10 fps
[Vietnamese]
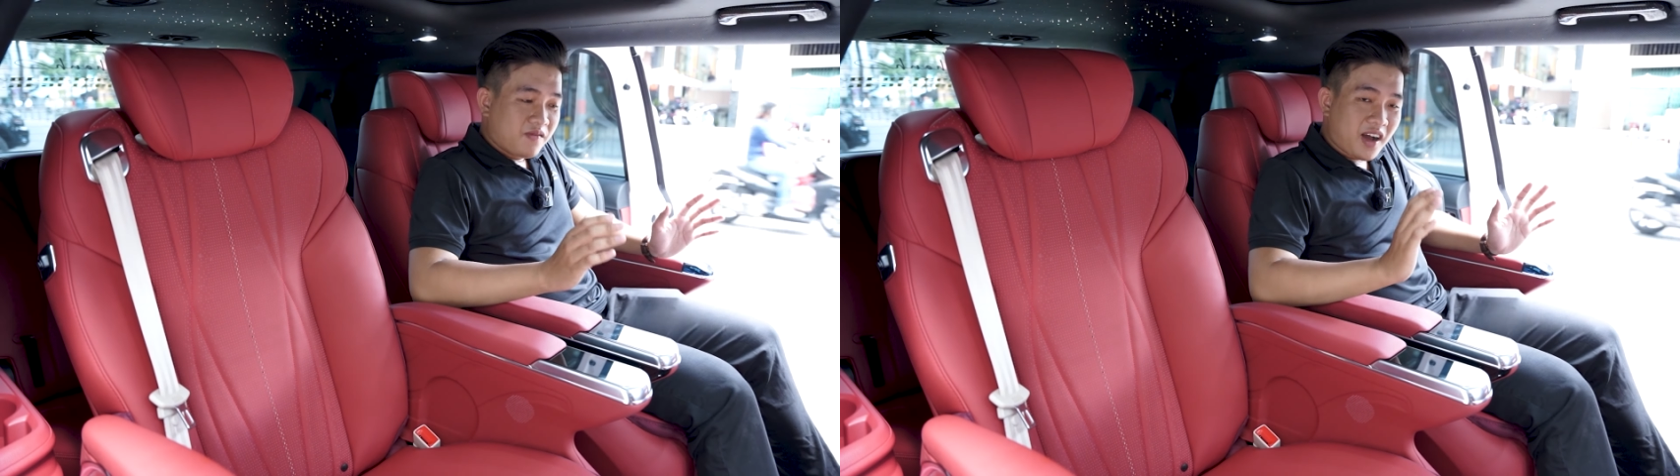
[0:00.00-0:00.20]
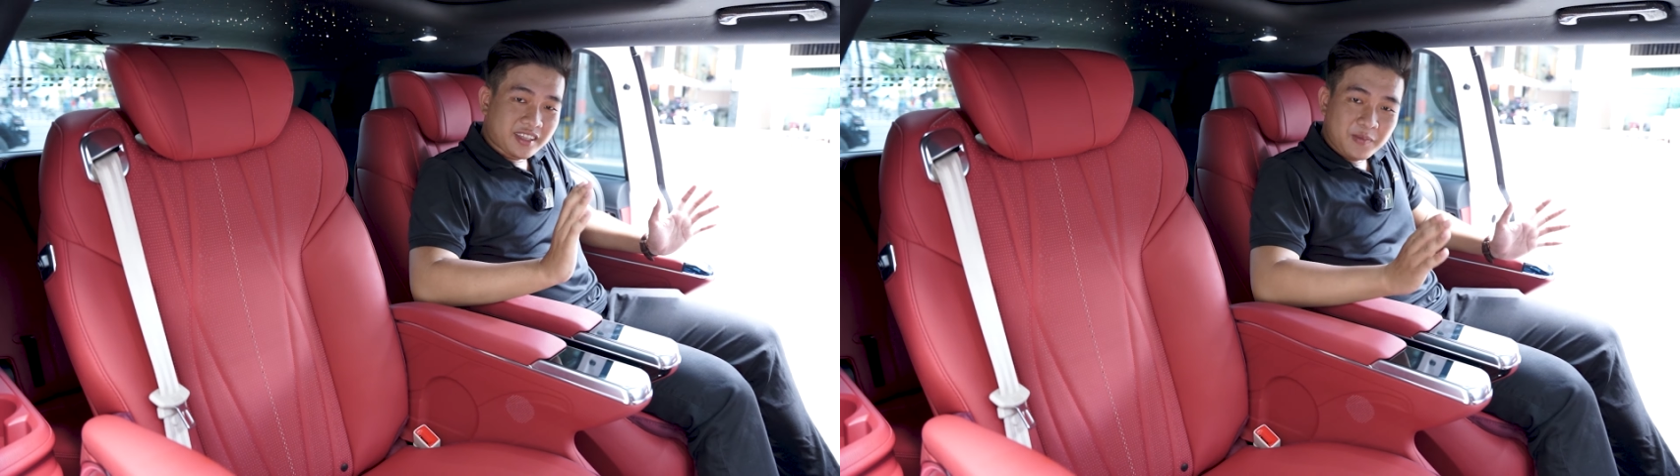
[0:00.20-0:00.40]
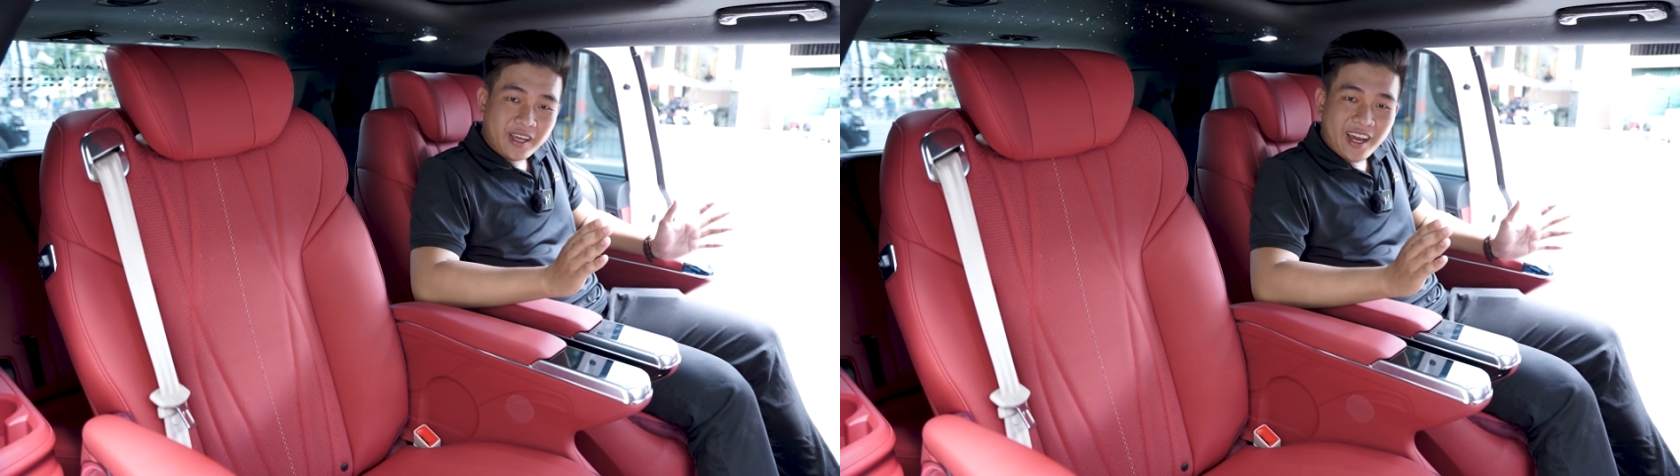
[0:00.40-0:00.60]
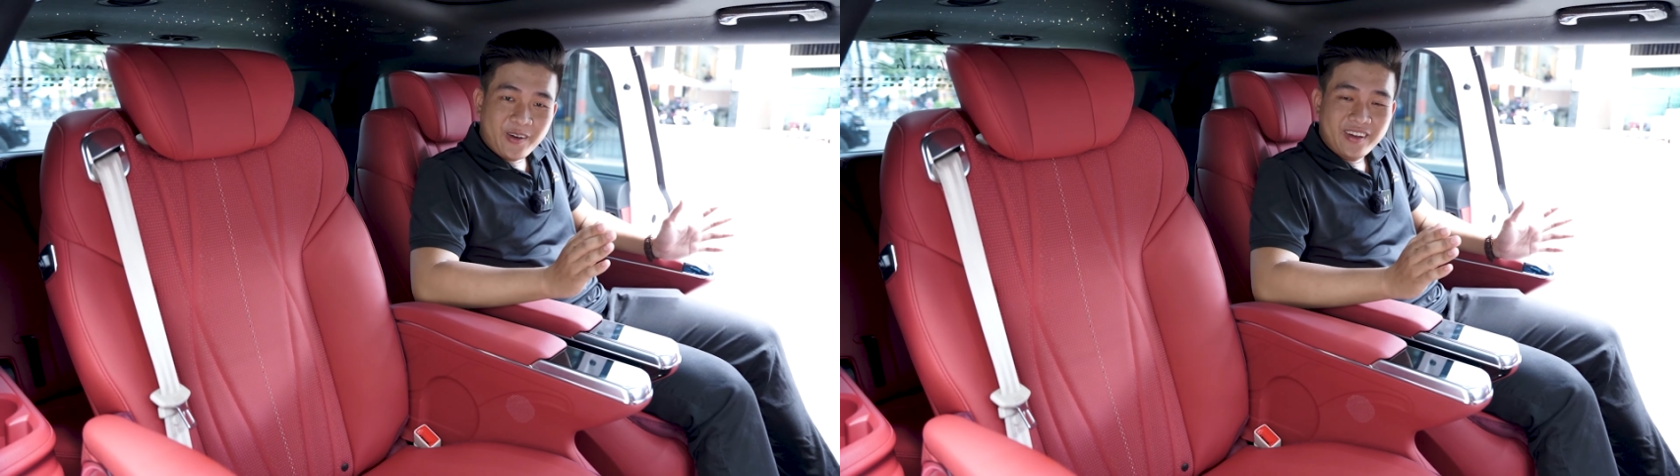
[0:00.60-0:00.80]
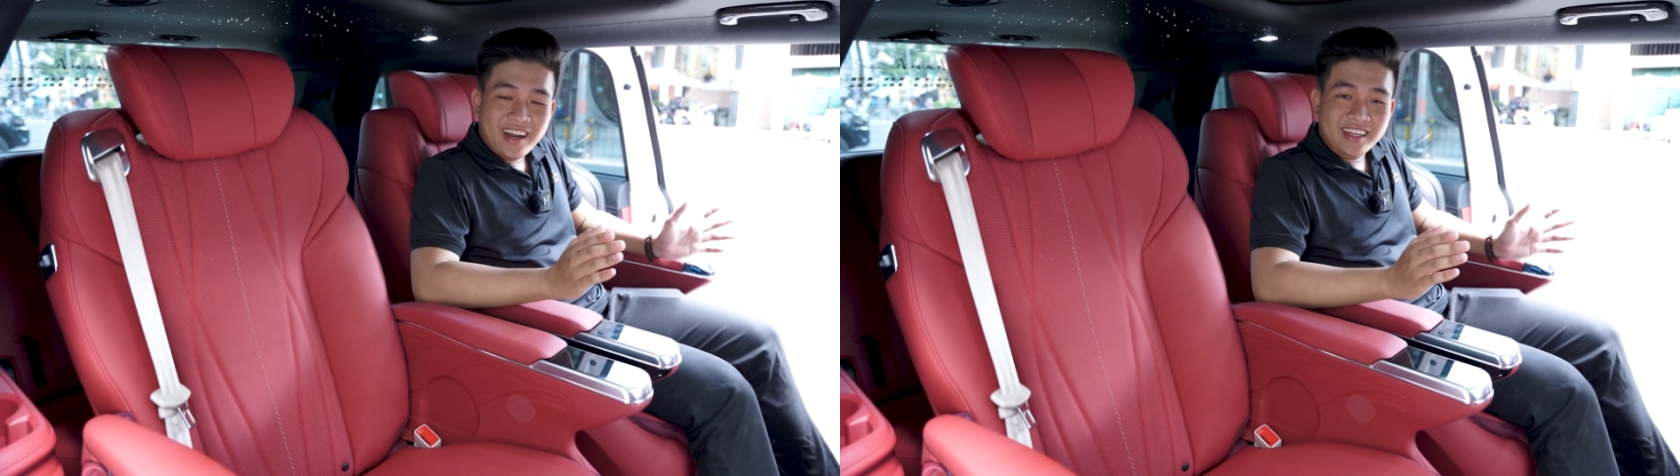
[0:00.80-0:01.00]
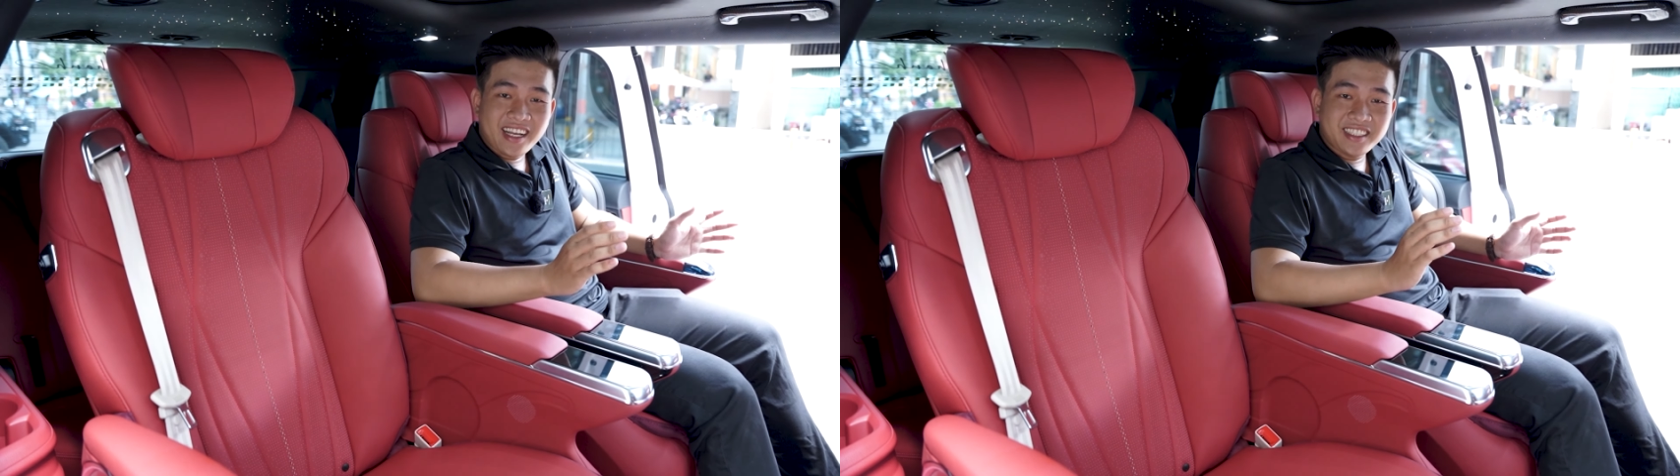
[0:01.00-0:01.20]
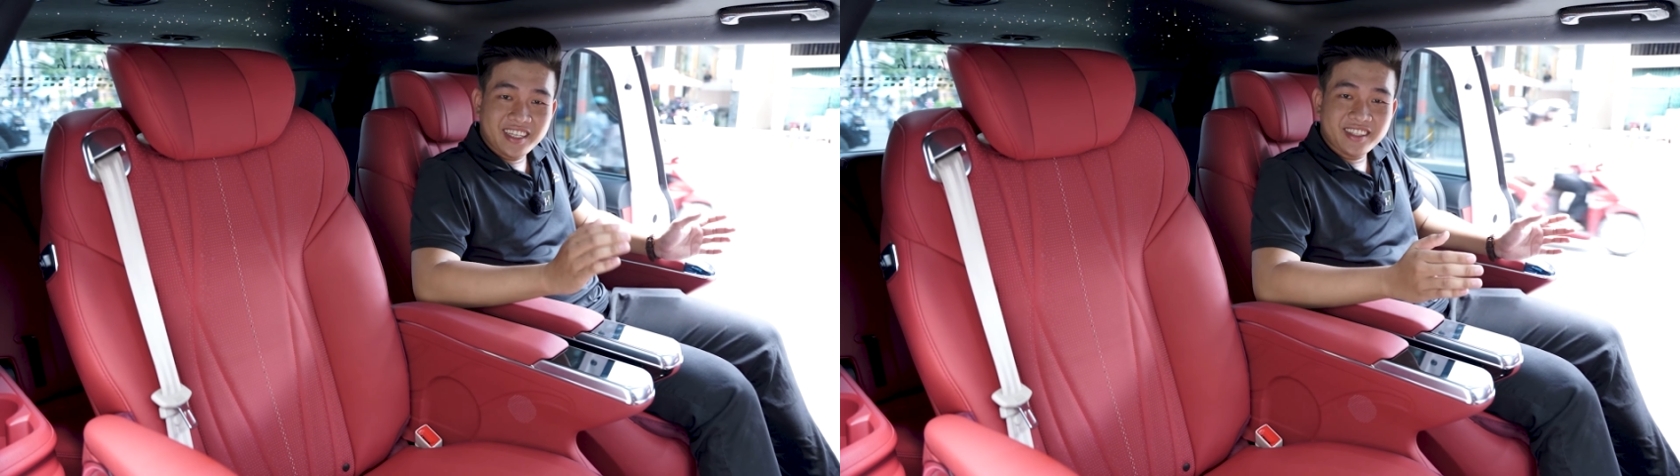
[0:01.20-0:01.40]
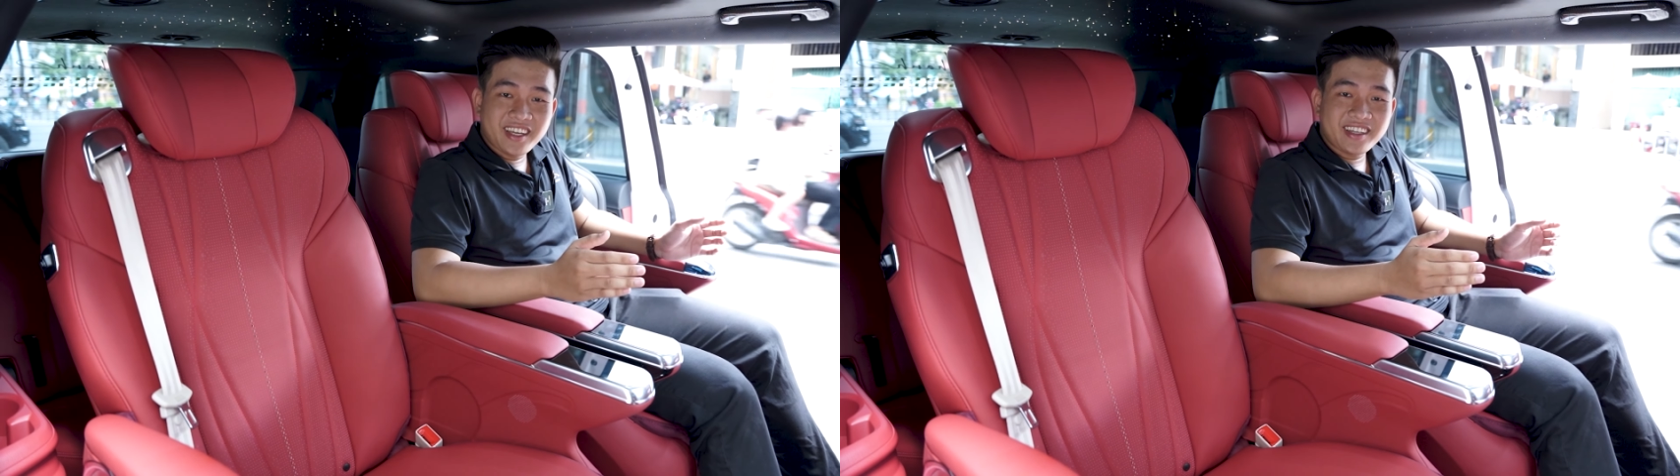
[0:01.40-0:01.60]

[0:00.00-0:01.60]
Và tiếp theo là các chi tiết,